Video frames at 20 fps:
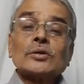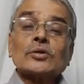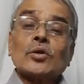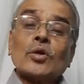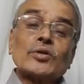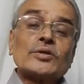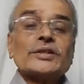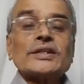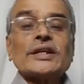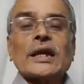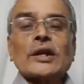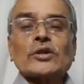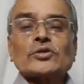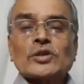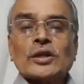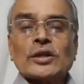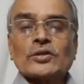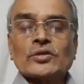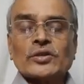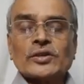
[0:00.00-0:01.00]
রোগ নিয়ে
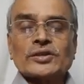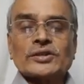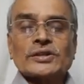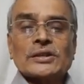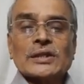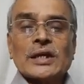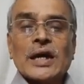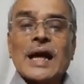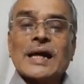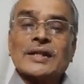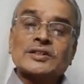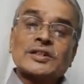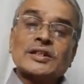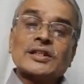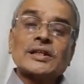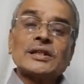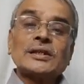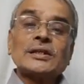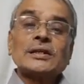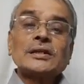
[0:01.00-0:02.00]
আলোচনা করেছি
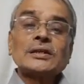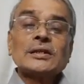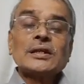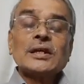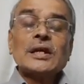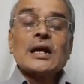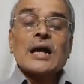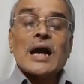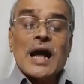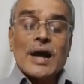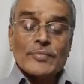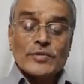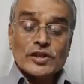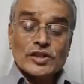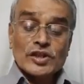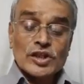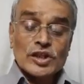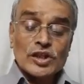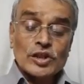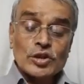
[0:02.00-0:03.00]
আজকে আমি
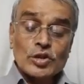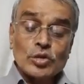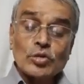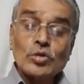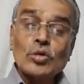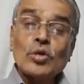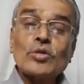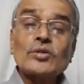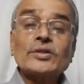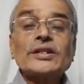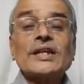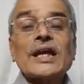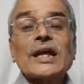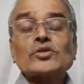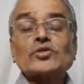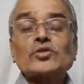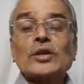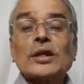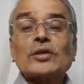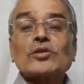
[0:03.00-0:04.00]
শিশু রোগ নিয়ে
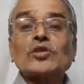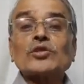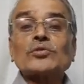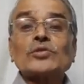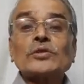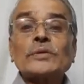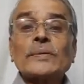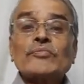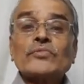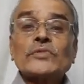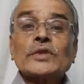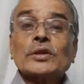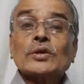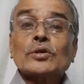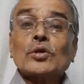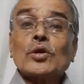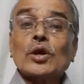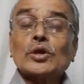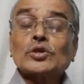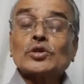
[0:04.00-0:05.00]
আলোচনা করব
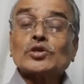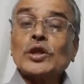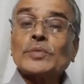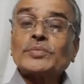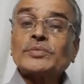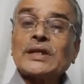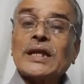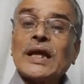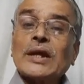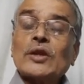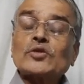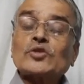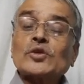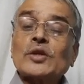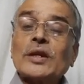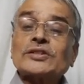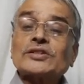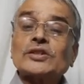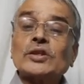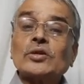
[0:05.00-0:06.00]
গত সপ্তাহে
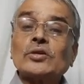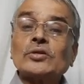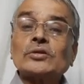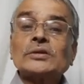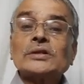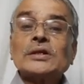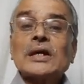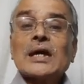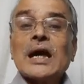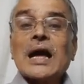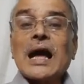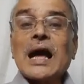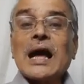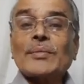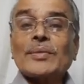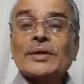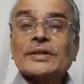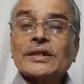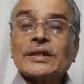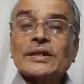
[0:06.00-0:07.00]
আলোচনা ছিল
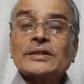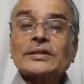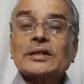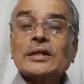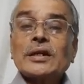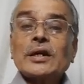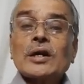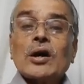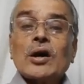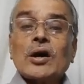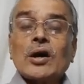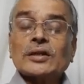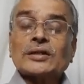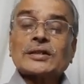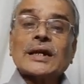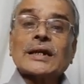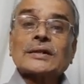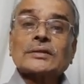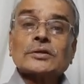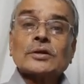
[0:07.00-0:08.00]
আমাদের
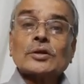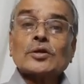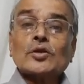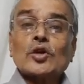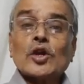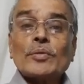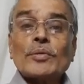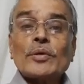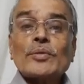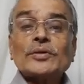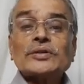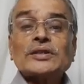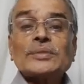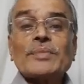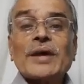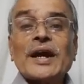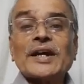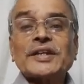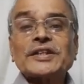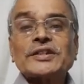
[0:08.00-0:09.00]
অর্থাৎ গর্ভবতী
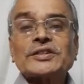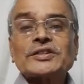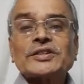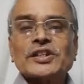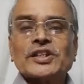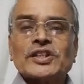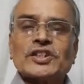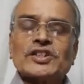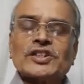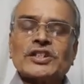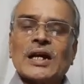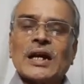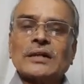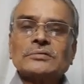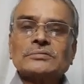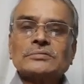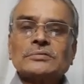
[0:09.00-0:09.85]
মায়েদের চিকিৎসা